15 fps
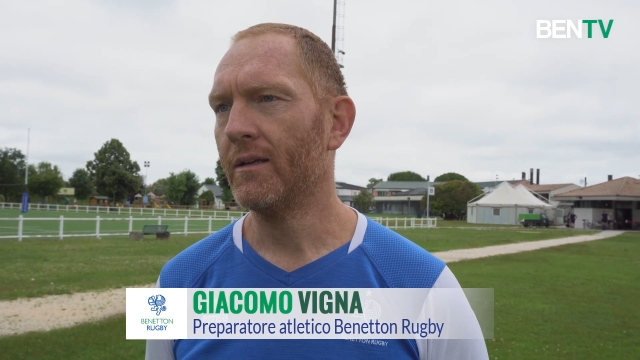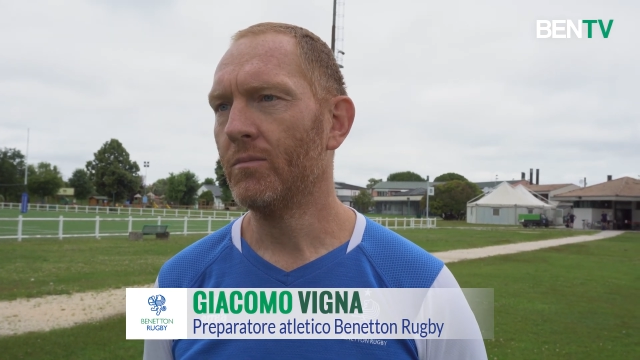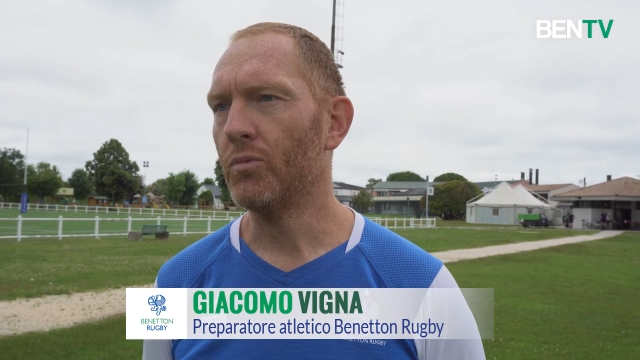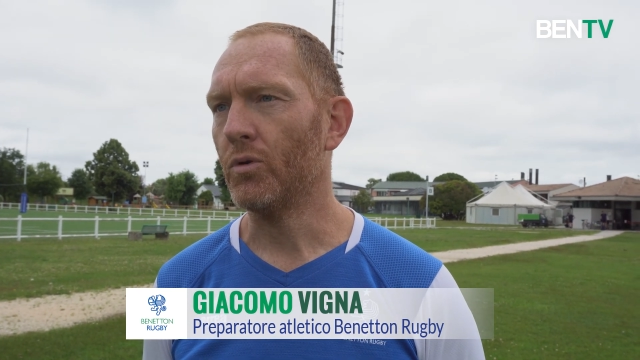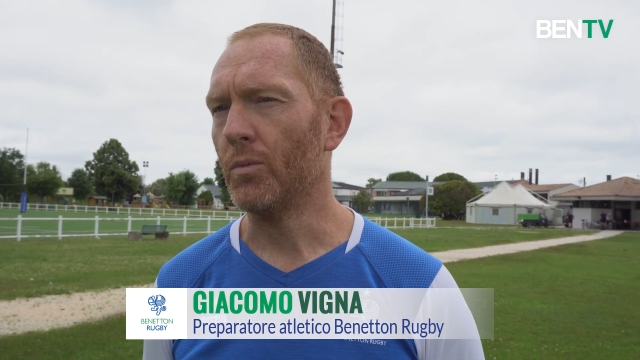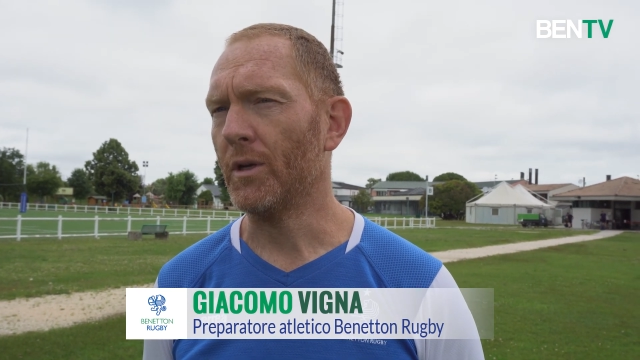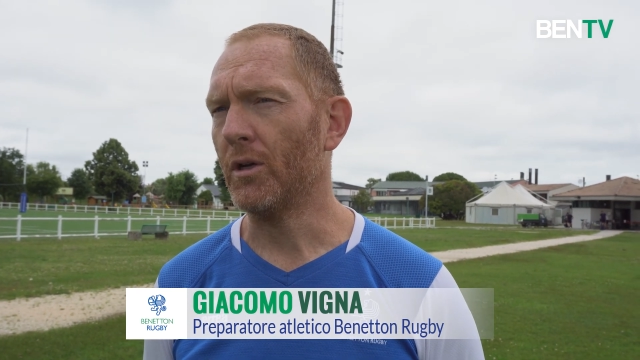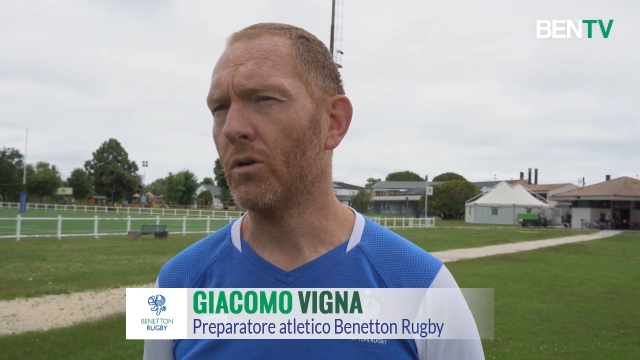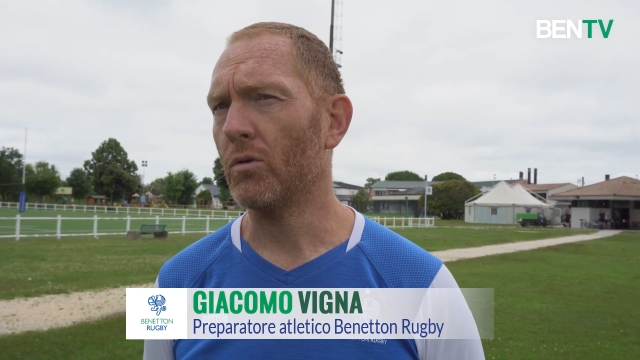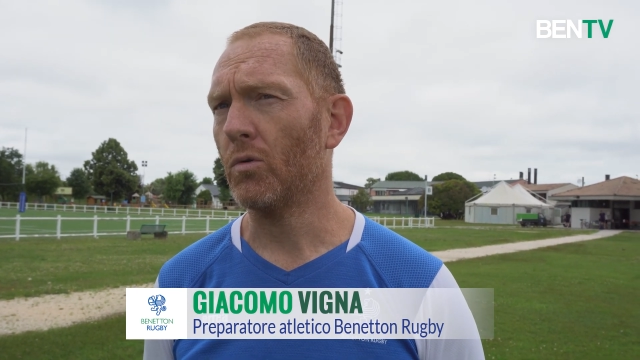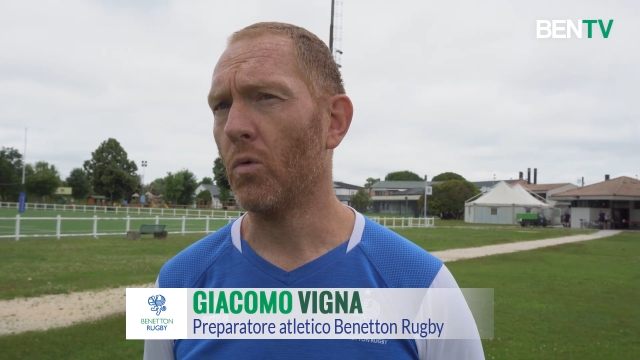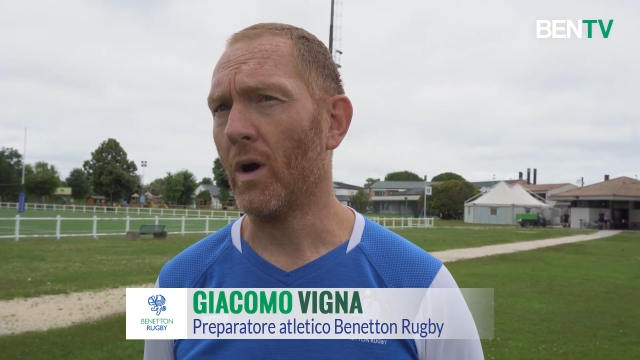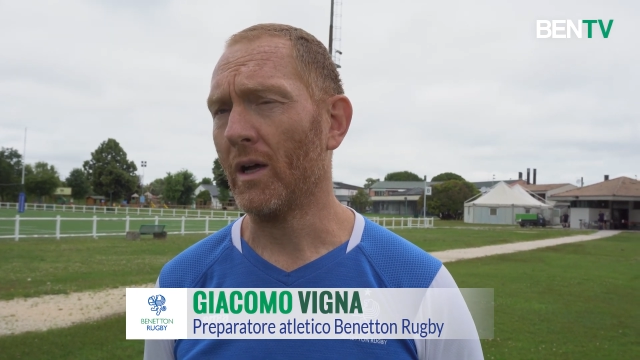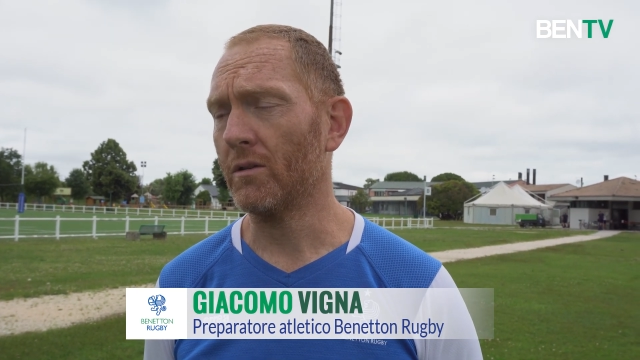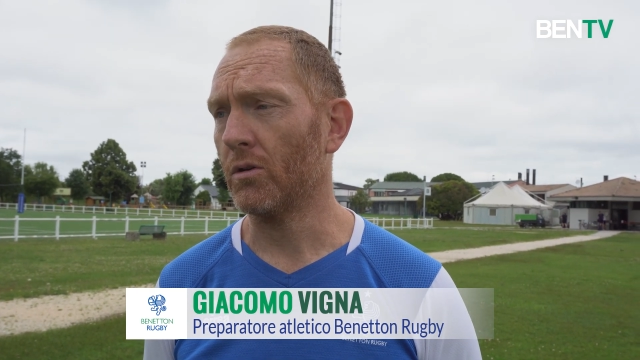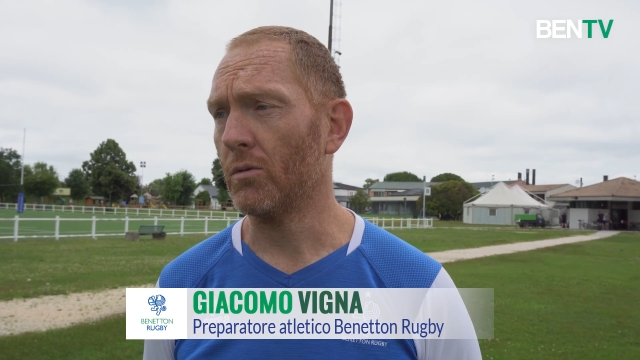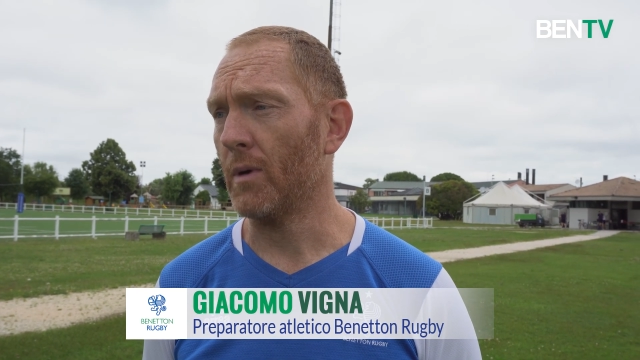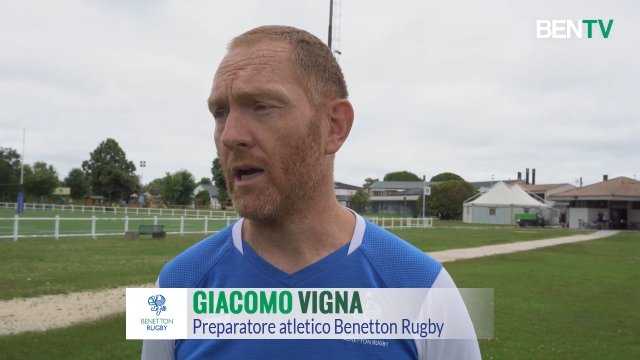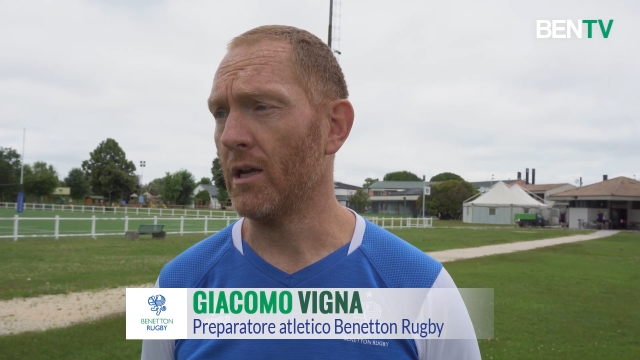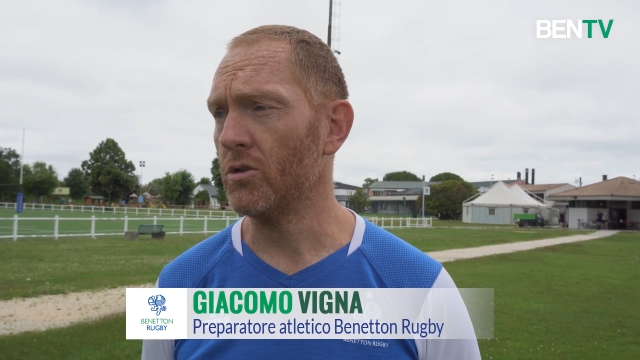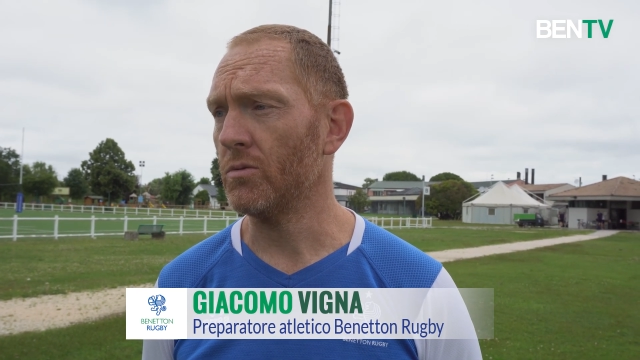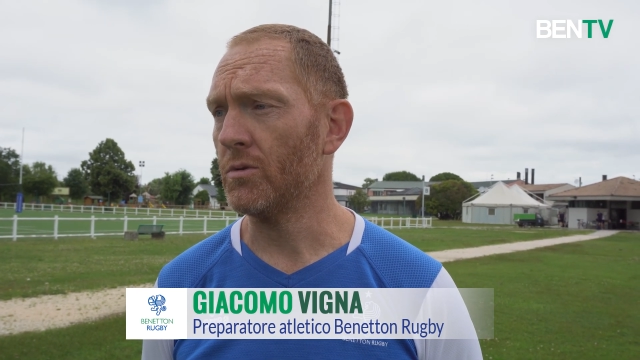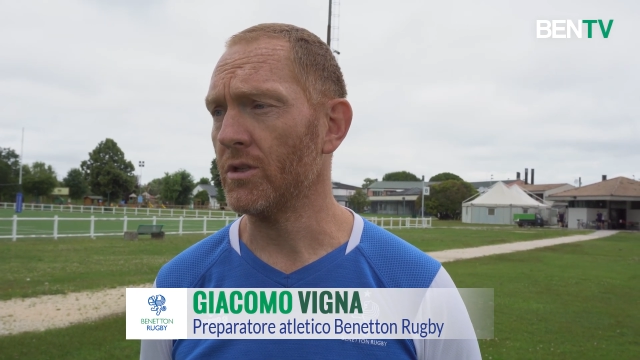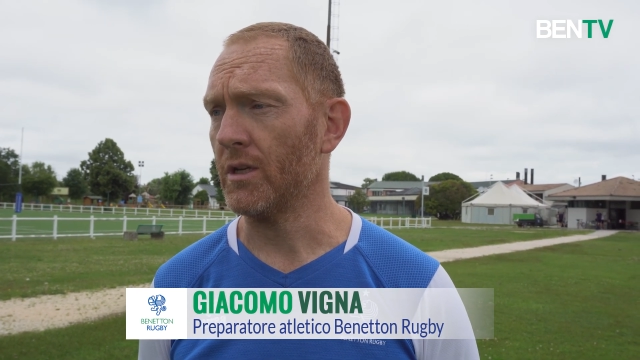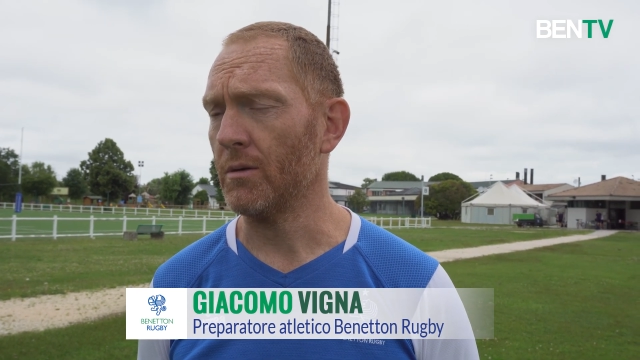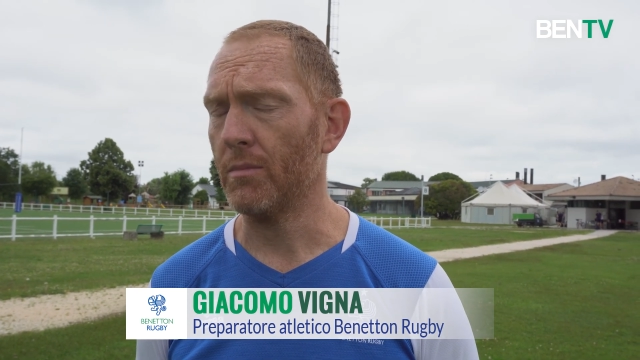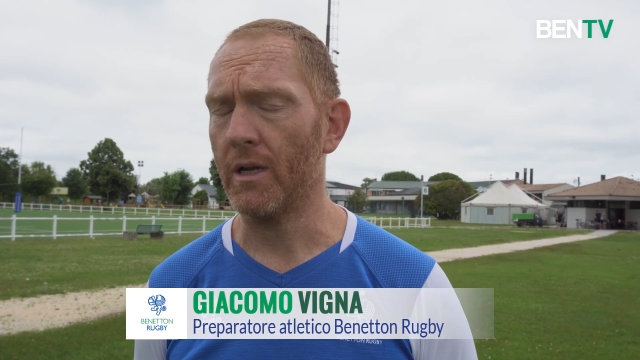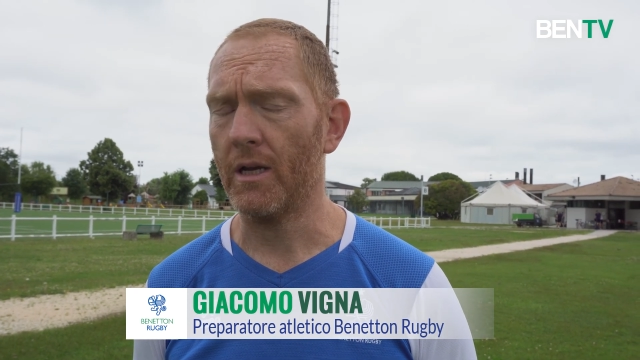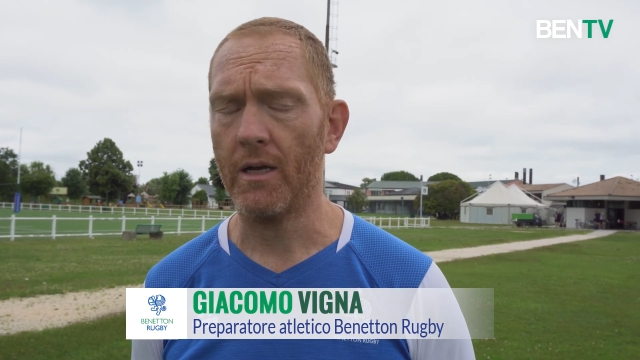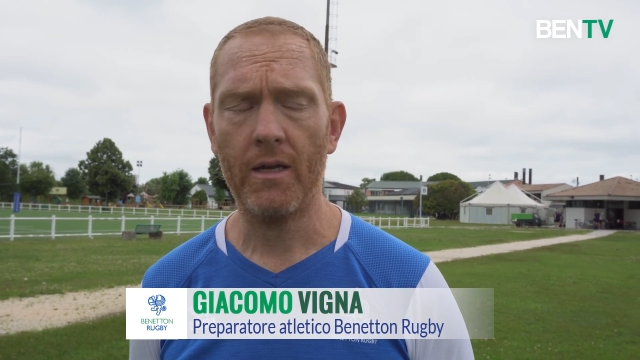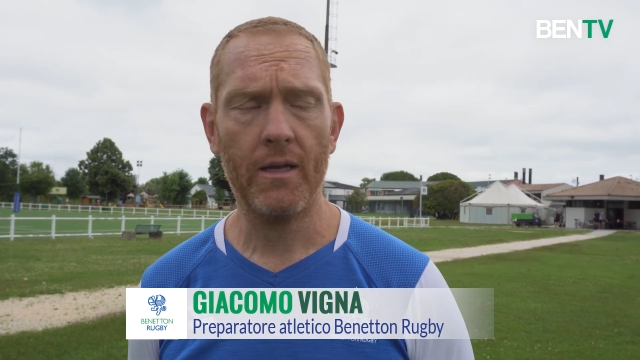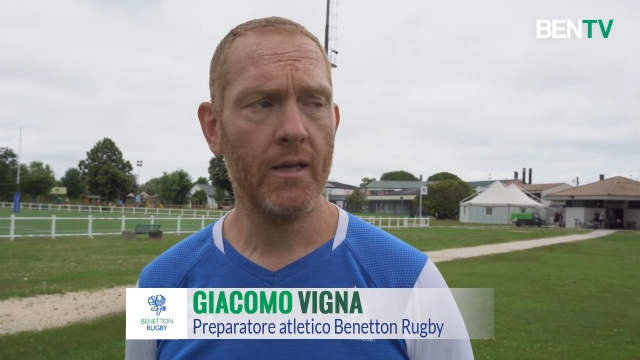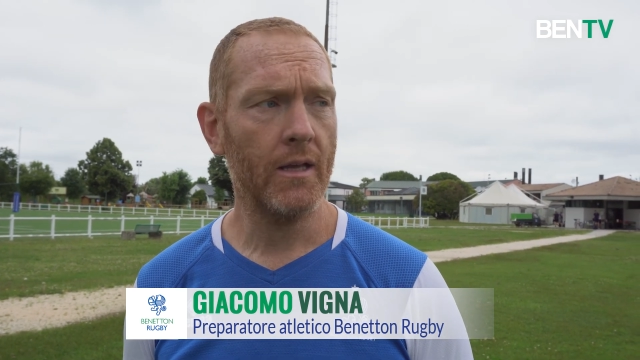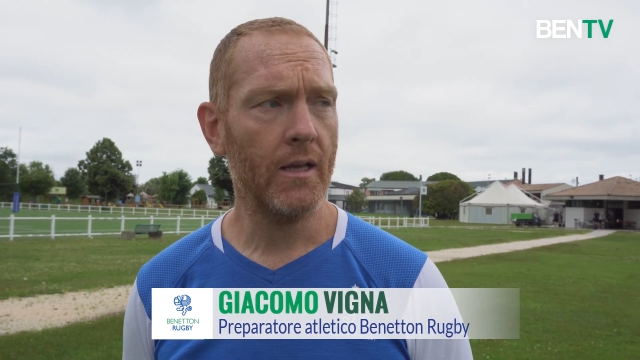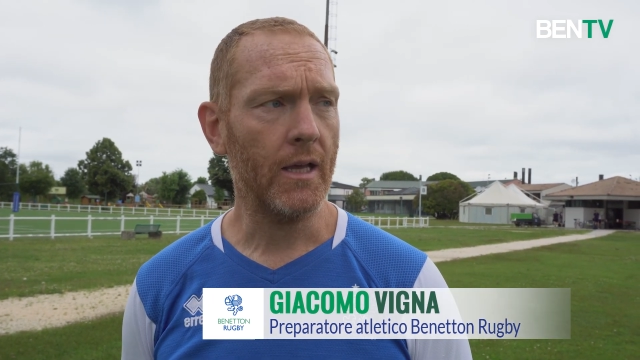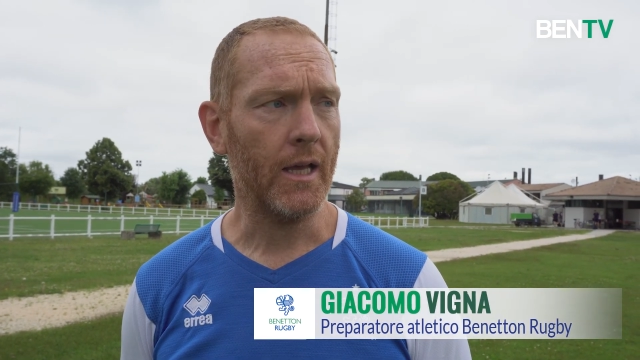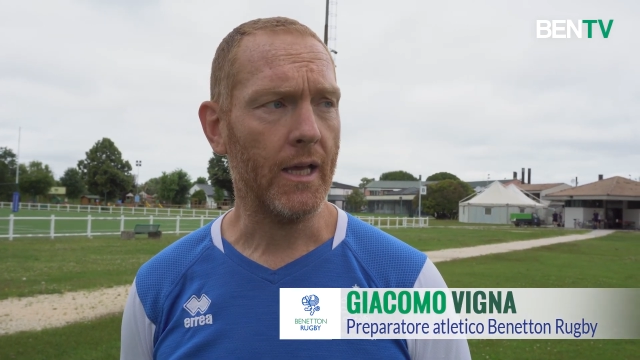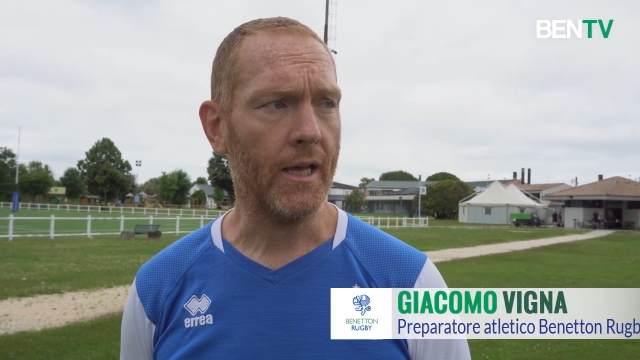più o meno il 4 maggio mi sembra, eh,